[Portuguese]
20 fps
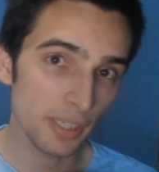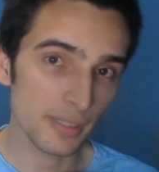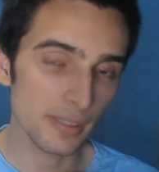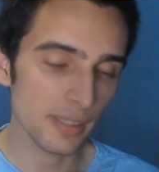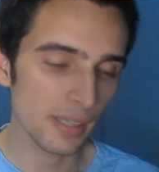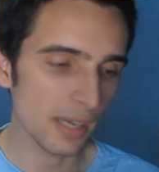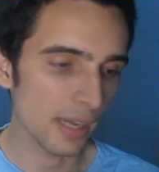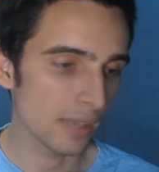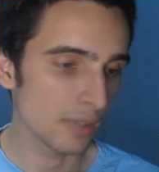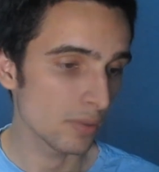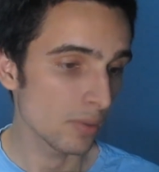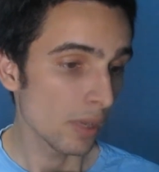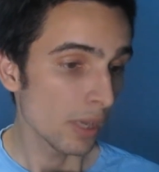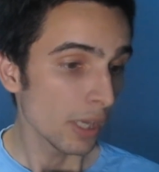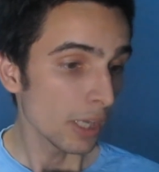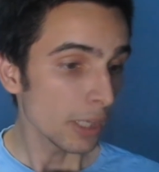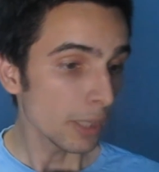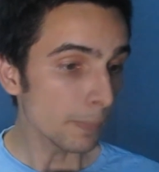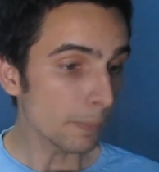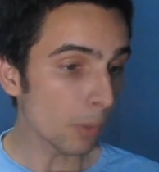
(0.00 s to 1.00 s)
esse caso.
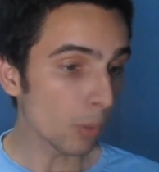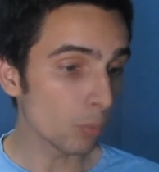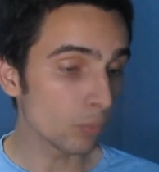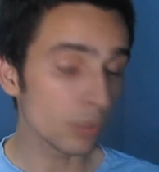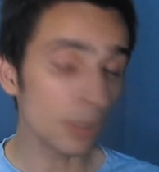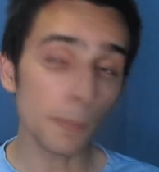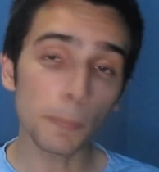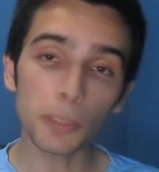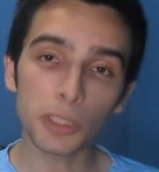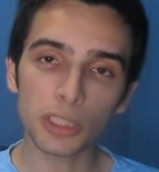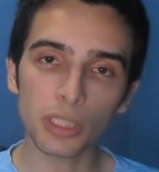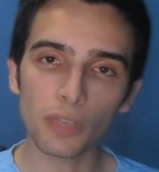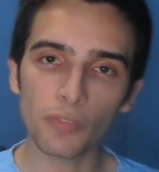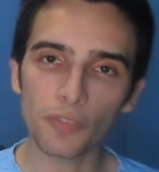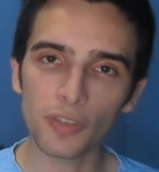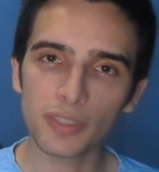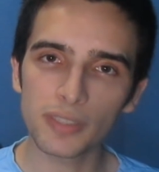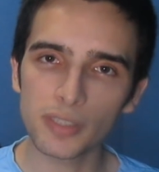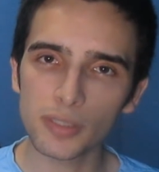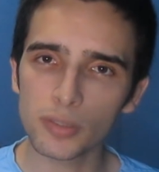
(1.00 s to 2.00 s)
E bom, depois que ela
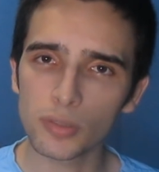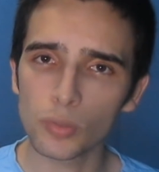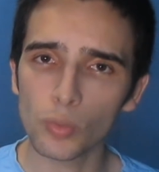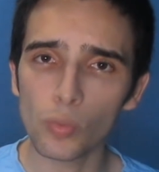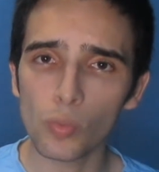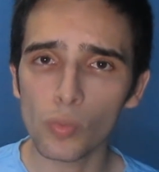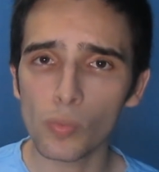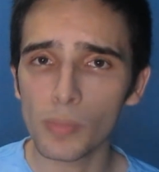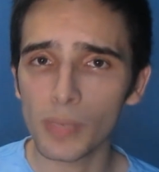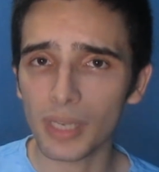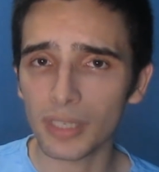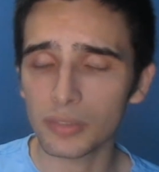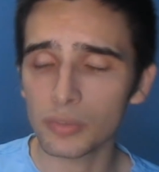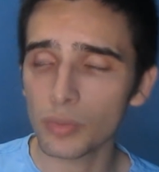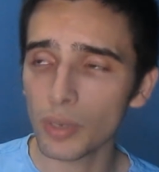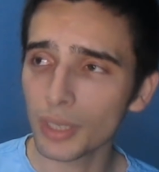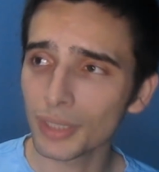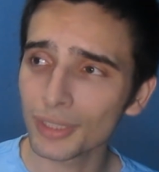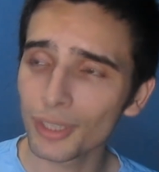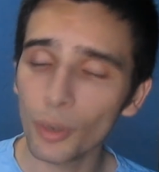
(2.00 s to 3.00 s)
fez isso, o braço
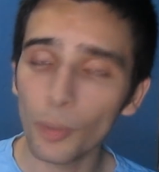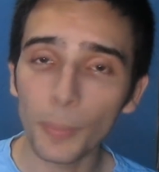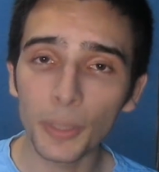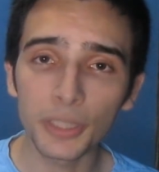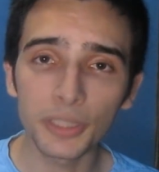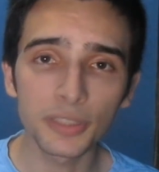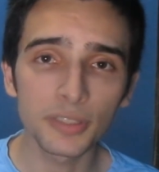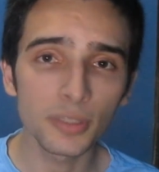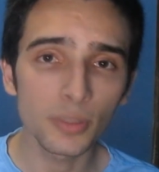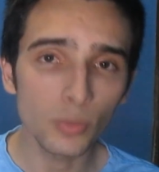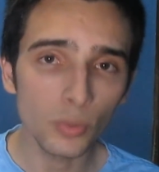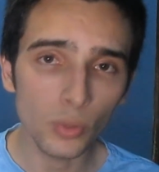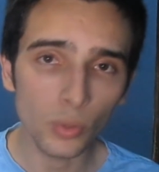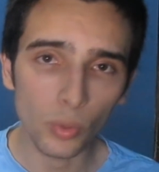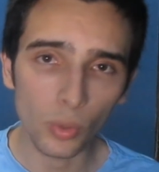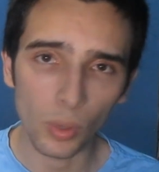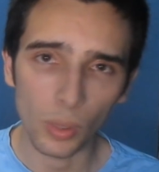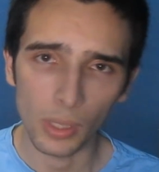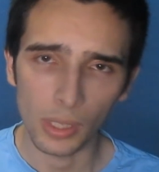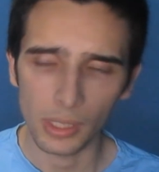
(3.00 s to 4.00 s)
do Asta realmente se
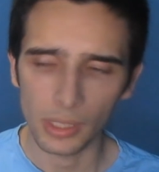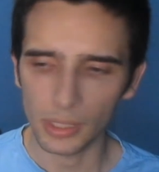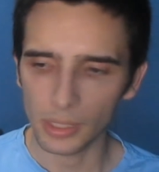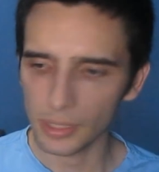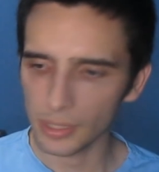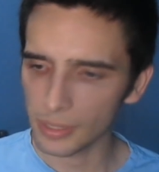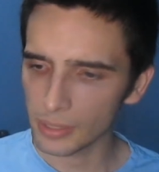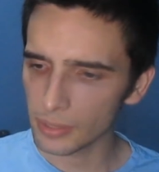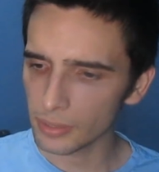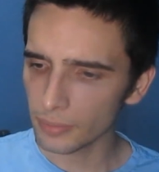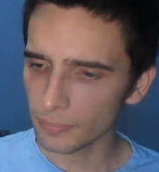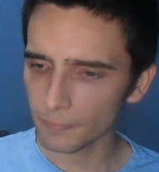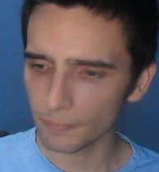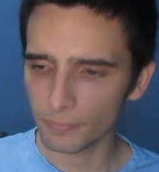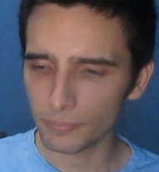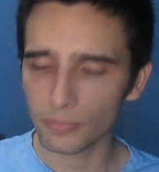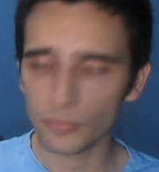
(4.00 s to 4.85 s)
curou. Ele